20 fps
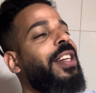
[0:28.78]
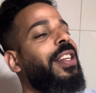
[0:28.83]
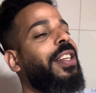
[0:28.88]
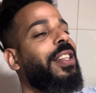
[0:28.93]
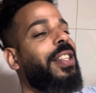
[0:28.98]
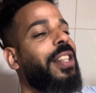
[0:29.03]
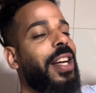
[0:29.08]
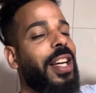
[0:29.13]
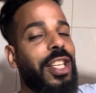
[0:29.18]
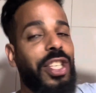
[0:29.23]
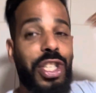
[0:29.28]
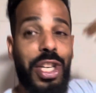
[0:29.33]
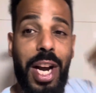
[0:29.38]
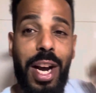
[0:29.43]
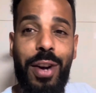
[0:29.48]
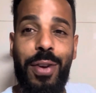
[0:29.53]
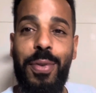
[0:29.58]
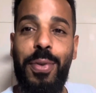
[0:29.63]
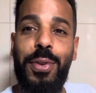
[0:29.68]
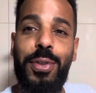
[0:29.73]
né, de
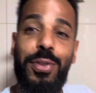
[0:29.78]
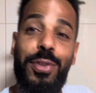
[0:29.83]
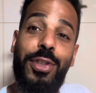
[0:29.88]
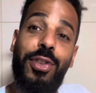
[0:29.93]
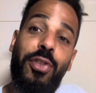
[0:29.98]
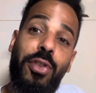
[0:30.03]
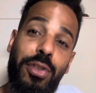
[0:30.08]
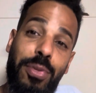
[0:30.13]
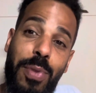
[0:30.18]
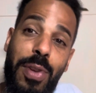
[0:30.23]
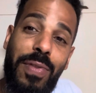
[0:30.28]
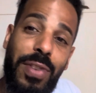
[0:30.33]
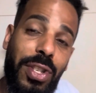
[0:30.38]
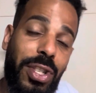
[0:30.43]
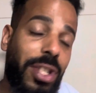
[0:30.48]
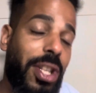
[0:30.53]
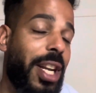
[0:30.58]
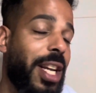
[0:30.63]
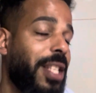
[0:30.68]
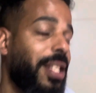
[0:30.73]
agosto de
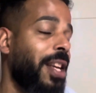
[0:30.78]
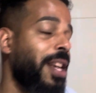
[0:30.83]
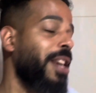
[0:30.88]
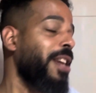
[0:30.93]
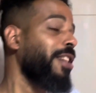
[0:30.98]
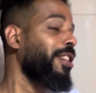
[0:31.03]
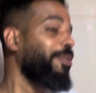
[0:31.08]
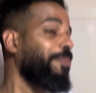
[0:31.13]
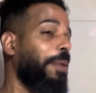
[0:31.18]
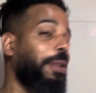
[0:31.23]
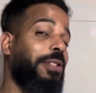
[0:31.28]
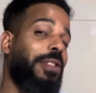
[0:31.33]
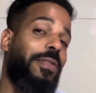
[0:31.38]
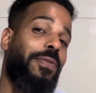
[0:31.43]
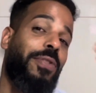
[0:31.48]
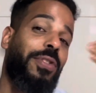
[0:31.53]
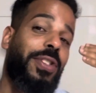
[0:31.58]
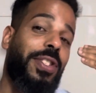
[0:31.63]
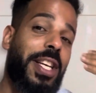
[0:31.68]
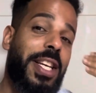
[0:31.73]
2023. Espero que
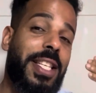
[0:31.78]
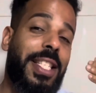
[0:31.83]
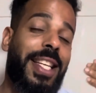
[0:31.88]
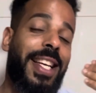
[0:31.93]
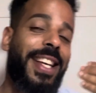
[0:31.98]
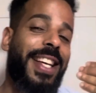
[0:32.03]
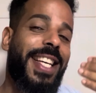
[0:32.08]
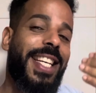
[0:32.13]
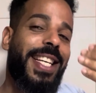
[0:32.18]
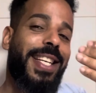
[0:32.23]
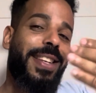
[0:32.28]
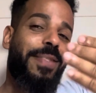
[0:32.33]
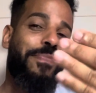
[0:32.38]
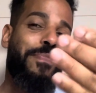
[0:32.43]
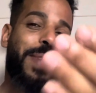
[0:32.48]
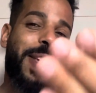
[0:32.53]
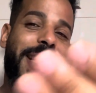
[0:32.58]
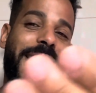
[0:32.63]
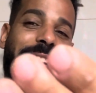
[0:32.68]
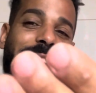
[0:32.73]
vocês
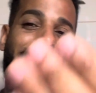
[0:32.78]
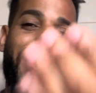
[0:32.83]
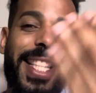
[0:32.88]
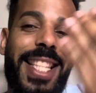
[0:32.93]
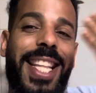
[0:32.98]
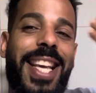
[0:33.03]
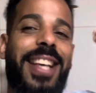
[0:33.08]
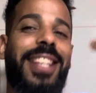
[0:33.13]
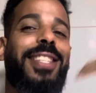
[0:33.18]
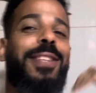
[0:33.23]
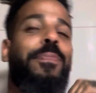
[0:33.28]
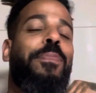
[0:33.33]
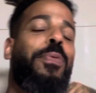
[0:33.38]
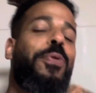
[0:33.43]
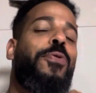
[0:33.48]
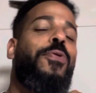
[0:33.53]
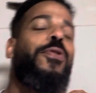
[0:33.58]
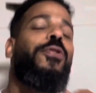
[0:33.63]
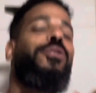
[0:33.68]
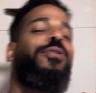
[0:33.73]
migrem desse
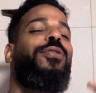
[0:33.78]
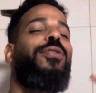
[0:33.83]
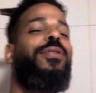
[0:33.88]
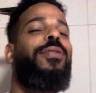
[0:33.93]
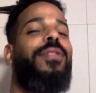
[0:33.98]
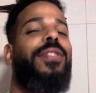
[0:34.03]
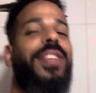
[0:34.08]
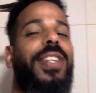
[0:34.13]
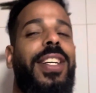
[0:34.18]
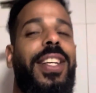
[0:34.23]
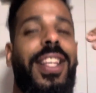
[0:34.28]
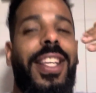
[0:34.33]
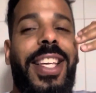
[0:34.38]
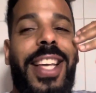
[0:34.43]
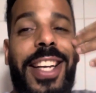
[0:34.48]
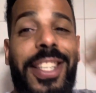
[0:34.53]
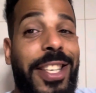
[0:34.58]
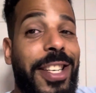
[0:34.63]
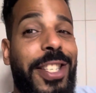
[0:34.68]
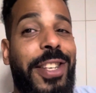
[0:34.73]
para o outro
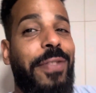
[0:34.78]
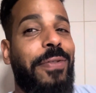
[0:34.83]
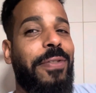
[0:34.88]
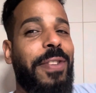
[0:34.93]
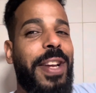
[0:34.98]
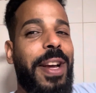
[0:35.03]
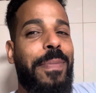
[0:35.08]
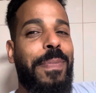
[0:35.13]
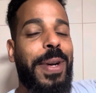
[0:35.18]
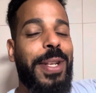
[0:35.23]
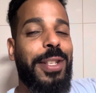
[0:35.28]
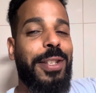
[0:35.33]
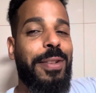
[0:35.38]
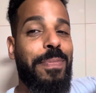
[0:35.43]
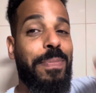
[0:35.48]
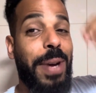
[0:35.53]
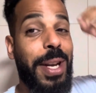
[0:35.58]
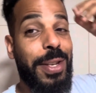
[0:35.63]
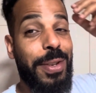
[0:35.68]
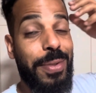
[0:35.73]
e a gente venha
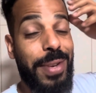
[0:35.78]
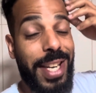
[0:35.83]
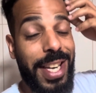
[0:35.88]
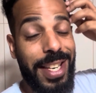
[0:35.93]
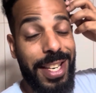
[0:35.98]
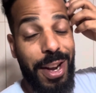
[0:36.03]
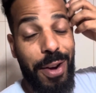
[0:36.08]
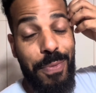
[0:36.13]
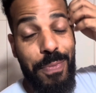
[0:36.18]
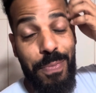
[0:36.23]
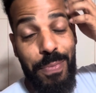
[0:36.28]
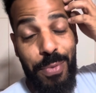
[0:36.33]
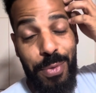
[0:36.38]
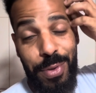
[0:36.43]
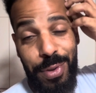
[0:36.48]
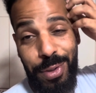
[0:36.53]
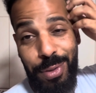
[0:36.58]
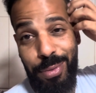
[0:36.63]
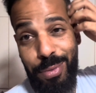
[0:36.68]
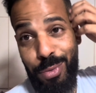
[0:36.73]
participar de um canal
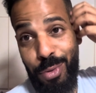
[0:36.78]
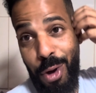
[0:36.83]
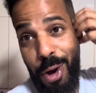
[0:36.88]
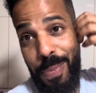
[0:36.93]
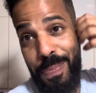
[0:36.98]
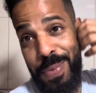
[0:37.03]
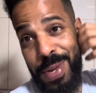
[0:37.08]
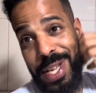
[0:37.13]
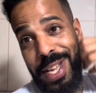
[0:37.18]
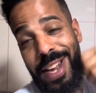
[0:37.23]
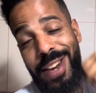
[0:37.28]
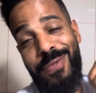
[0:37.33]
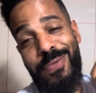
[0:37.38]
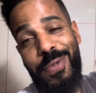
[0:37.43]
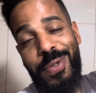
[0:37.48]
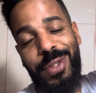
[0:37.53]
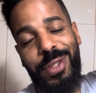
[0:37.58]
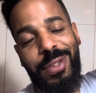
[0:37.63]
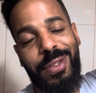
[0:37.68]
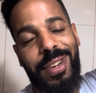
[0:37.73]
muito top que é no
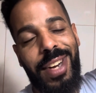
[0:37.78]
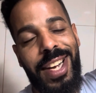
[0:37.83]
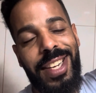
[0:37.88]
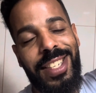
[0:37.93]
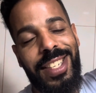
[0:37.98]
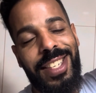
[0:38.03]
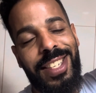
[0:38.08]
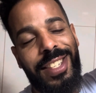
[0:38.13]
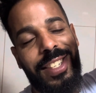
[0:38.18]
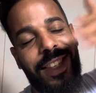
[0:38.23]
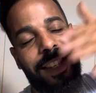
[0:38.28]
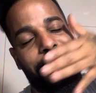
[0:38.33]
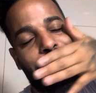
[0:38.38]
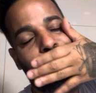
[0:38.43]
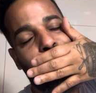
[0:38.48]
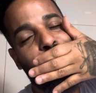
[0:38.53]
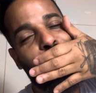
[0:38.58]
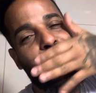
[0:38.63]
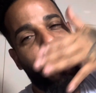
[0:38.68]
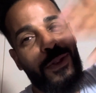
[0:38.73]
outro lá,
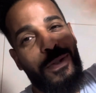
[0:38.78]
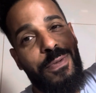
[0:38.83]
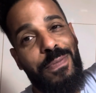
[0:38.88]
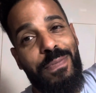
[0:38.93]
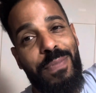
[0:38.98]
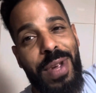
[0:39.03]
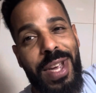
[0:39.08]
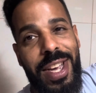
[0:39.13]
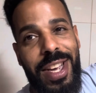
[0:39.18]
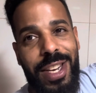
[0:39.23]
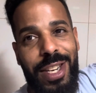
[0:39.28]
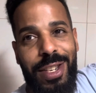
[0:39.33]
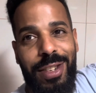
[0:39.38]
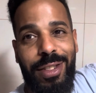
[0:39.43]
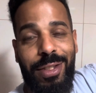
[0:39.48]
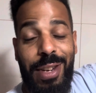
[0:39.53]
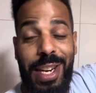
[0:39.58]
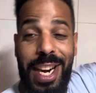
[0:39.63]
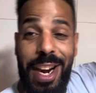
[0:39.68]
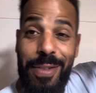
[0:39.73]
gente. Um beijo,
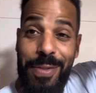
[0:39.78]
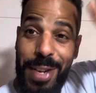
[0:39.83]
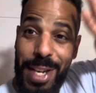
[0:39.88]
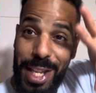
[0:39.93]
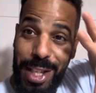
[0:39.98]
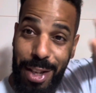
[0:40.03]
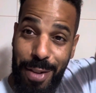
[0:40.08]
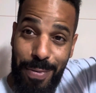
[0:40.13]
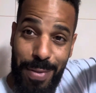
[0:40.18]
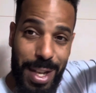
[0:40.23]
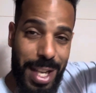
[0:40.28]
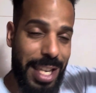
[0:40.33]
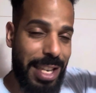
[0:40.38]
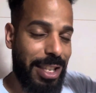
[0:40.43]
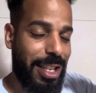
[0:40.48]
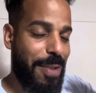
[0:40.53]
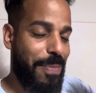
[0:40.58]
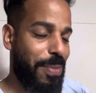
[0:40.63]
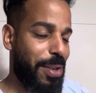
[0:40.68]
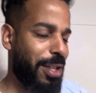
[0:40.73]
eu tô gravando esse vídeo
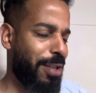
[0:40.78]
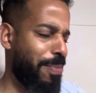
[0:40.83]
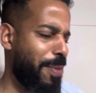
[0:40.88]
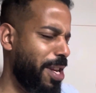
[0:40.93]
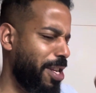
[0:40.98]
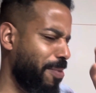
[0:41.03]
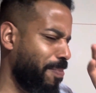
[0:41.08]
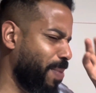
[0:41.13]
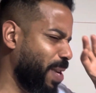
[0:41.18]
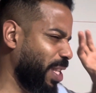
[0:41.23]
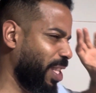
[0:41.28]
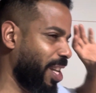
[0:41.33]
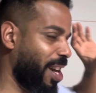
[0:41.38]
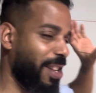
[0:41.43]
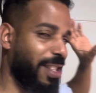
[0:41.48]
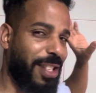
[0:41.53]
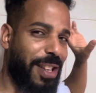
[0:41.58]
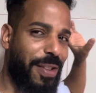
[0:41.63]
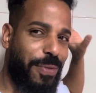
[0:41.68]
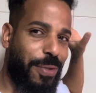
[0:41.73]
simplesmente para
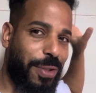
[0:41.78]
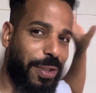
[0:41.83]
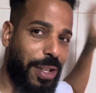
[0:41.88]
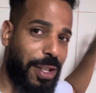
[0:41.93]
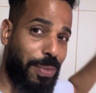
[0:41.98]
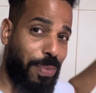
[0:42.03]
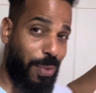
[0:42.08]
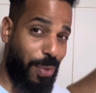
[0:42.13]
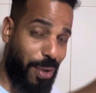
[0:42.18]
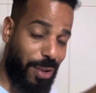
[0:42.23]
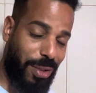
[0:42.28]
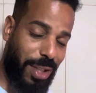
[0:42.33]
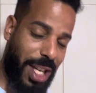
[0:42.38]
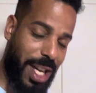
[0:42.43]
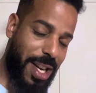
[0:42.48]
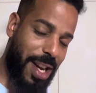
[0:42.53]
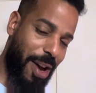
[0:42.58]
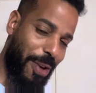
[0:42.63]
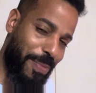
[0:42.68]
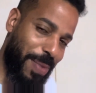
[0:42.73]
trazer vocês o outro
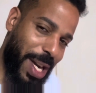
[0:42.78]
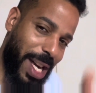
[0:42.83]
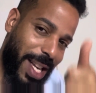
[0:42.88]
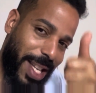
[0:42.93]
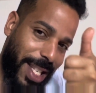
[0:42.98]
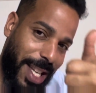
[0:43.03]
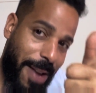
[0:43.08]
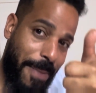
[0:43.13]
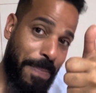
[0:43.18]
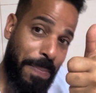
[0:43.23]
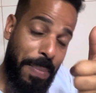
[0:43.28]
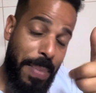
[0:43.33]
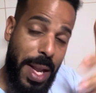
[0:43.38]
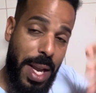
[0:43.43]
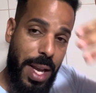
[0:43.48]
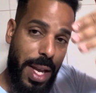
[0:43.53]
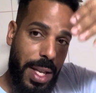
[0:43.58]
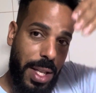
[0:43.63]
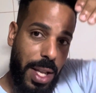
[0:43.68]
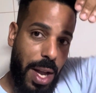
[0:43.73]
canal, beleza?
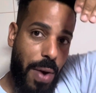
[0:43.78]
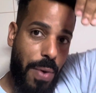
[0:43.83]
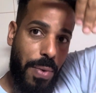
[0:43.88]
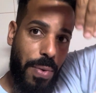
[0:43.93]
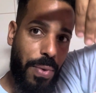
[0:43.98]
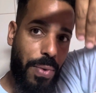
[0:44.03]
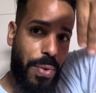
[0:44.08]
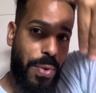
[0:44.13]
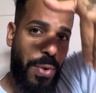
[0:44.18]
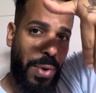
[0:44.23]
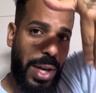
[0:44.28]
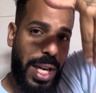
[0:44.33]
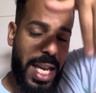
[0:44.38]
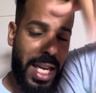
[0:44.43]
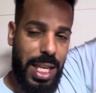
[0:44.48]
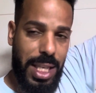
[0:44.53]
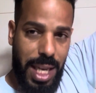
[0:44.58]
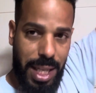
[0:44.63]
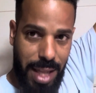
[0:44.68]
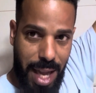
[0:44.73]
Então, o
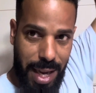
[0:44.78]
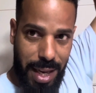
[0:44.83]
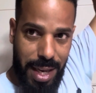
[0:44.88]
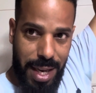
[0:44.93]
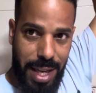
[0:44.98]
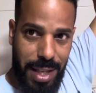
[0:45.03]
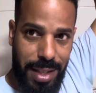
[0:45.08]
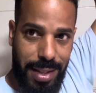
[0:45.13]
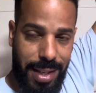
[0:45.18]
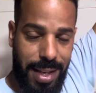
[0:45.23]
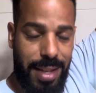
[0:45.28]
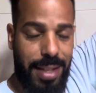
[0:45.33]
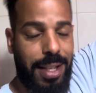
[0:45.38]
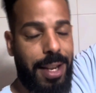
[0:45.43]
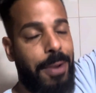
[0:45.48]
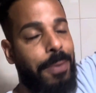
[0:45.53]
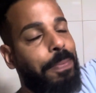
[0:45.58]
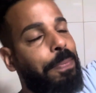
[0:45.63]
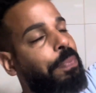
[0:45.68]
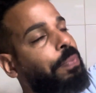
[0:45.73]
link já tá aqui na
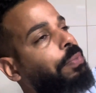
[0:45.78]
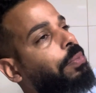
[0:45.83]
descrição.